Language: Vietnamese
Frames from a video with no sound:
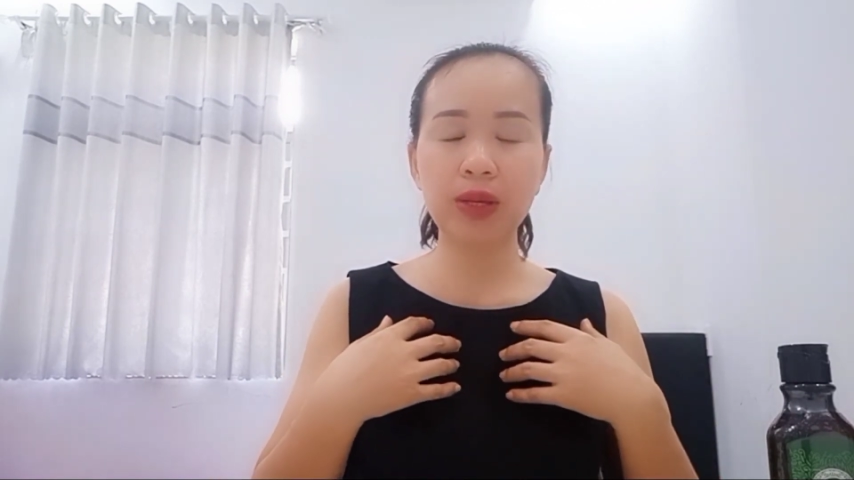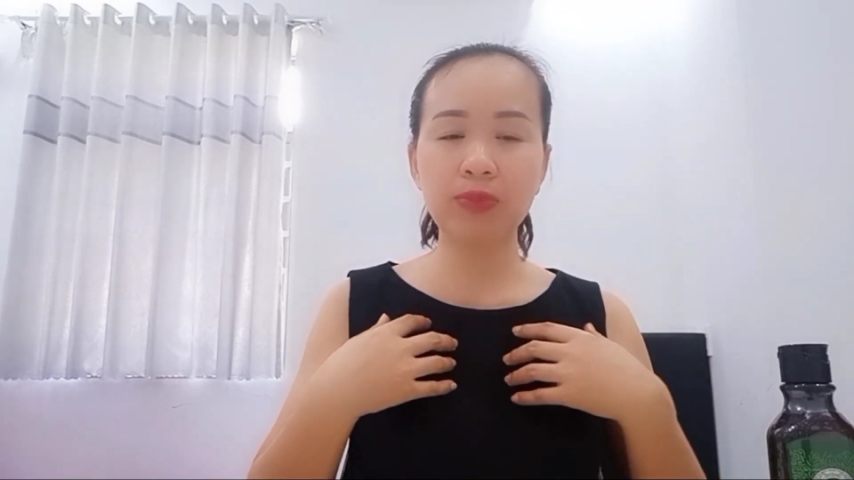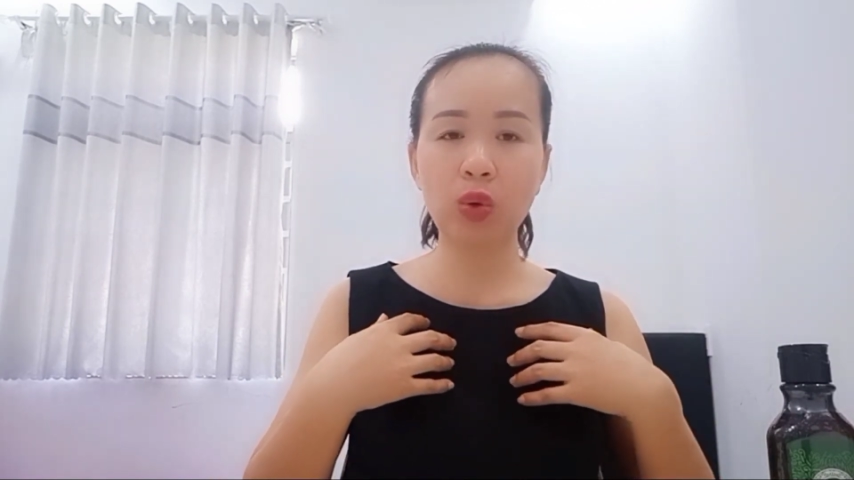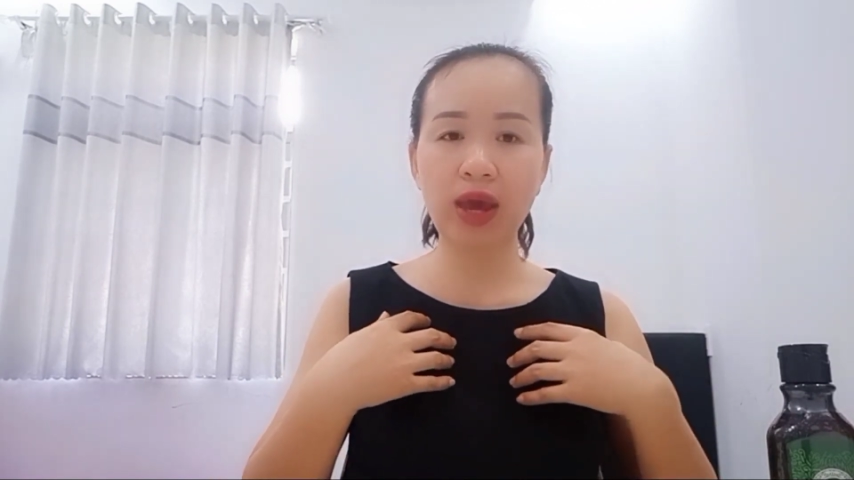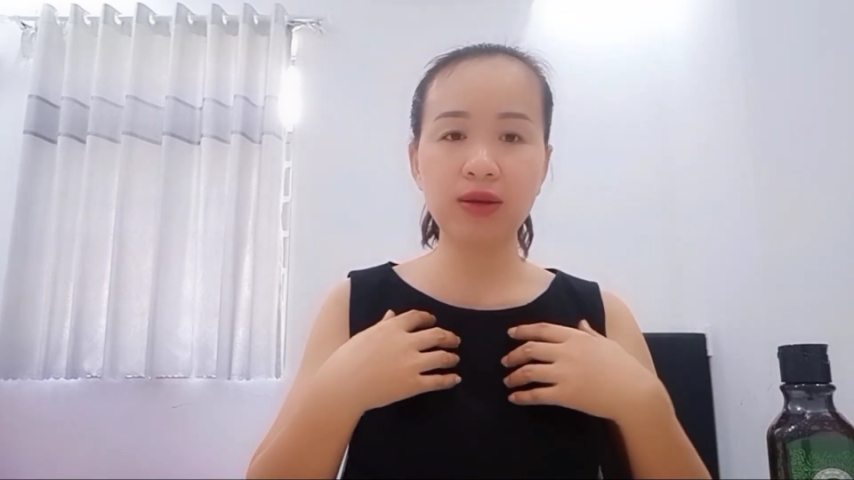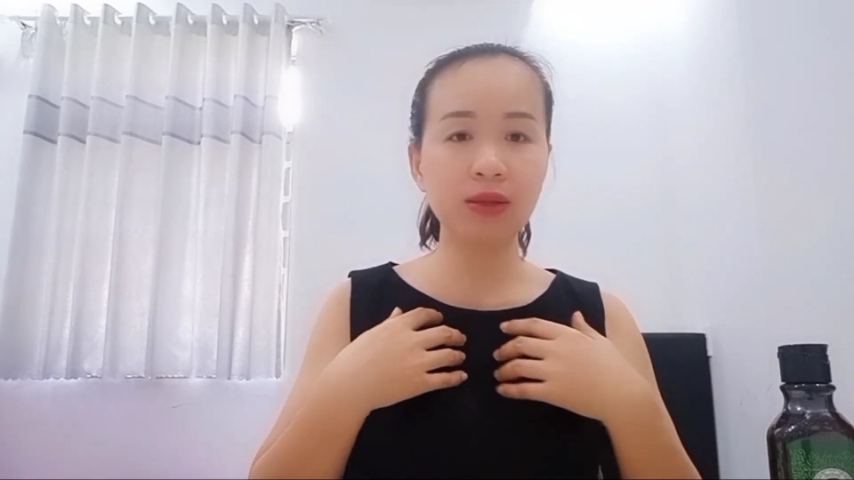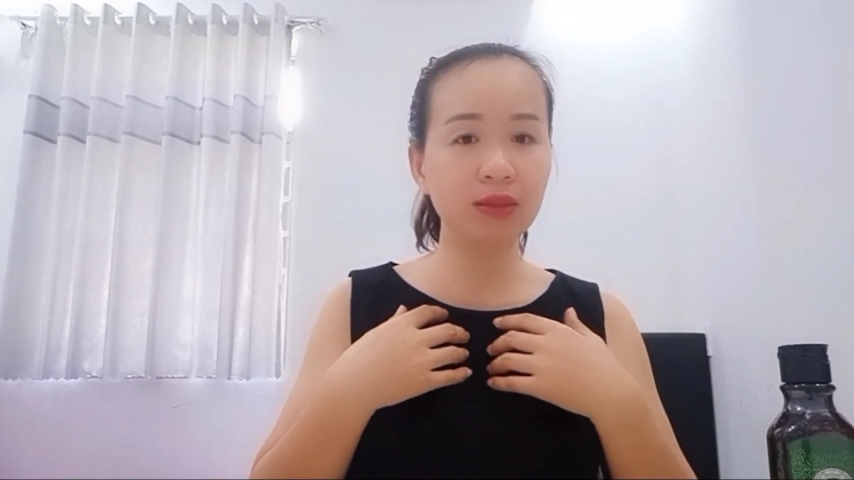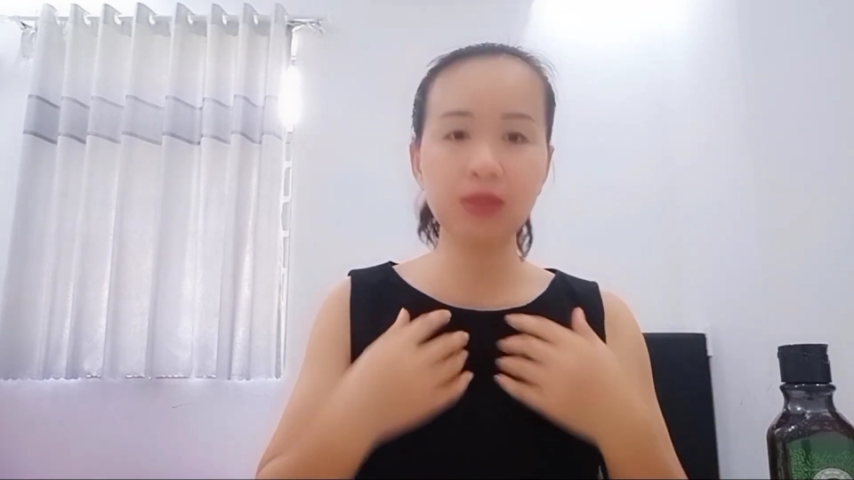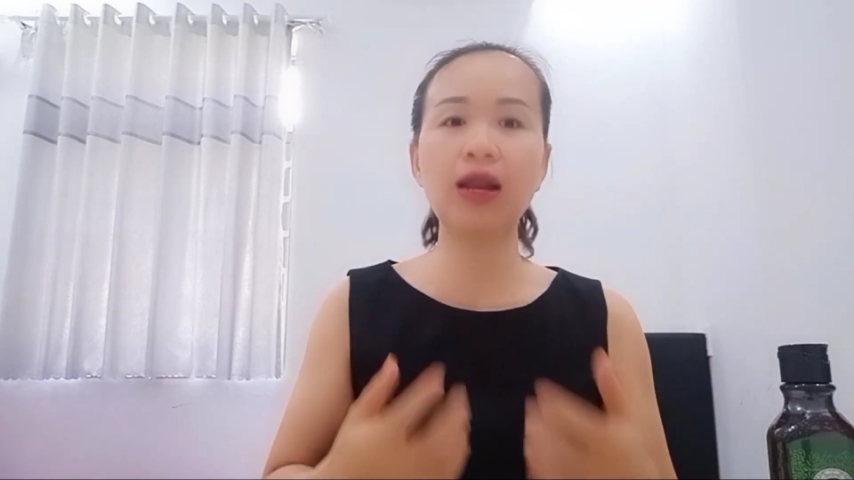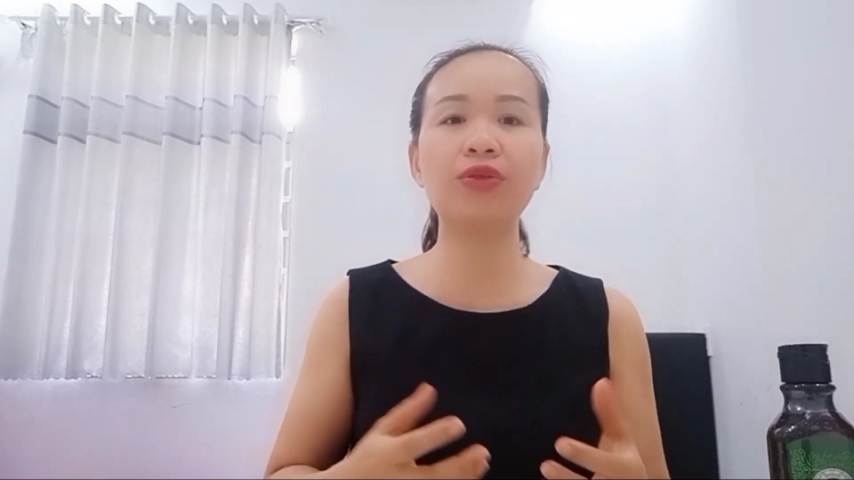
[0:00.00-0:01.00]
mình khỏe hơn
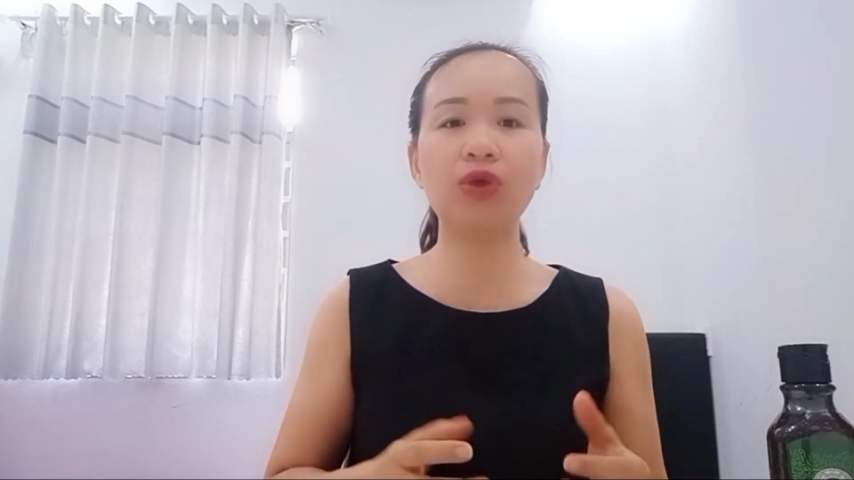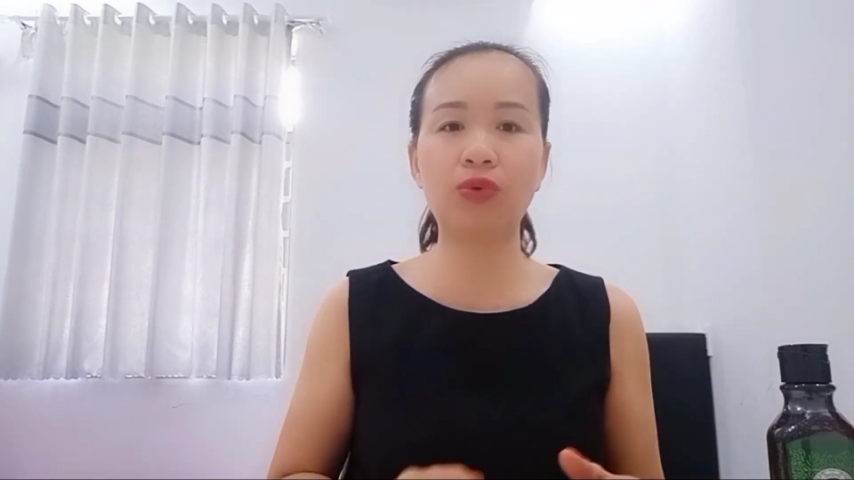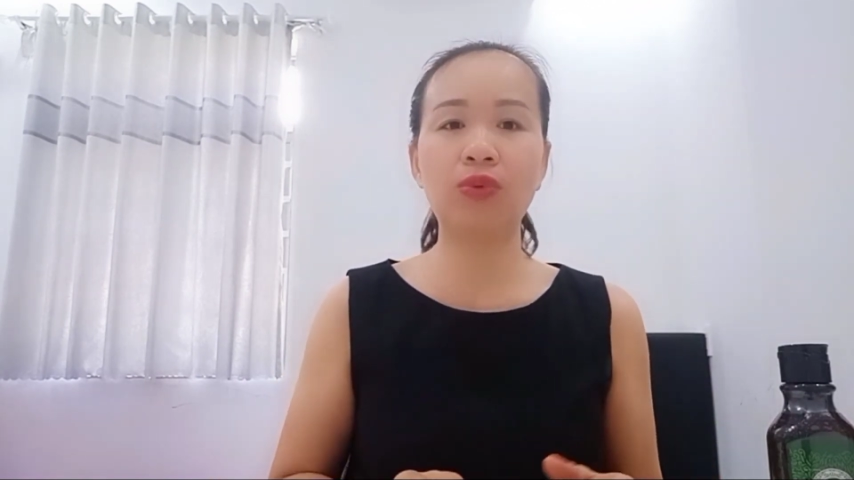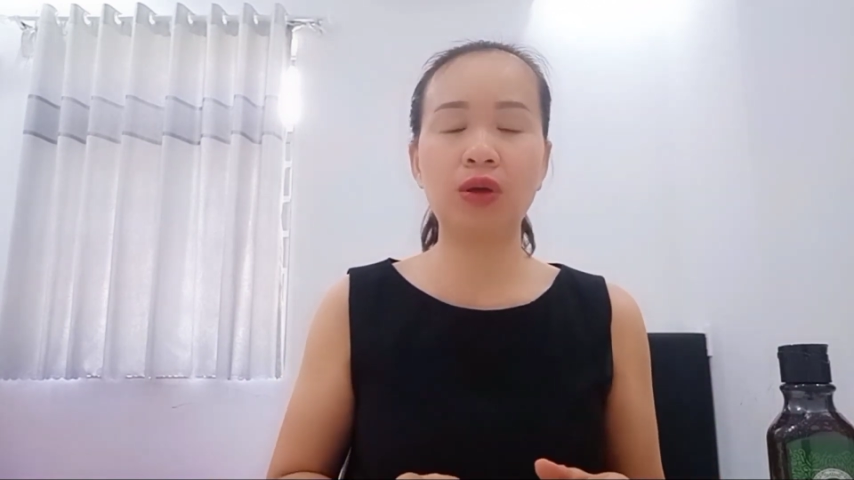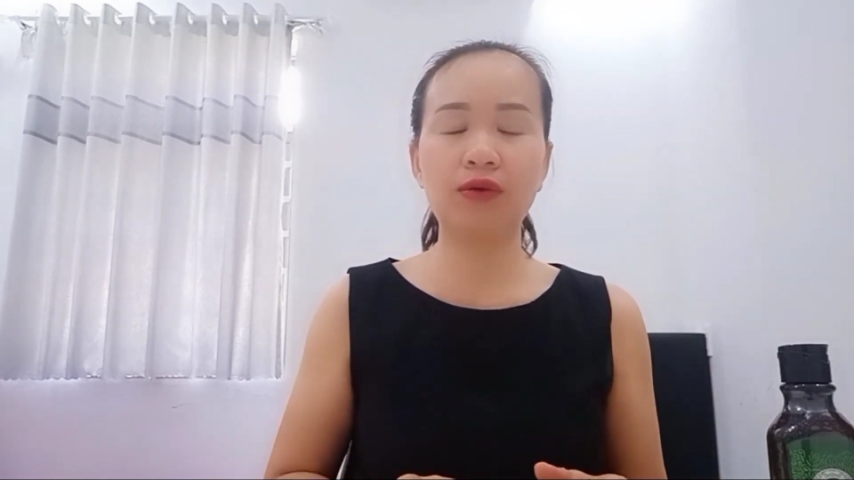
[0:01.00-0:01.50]
rất là nhiều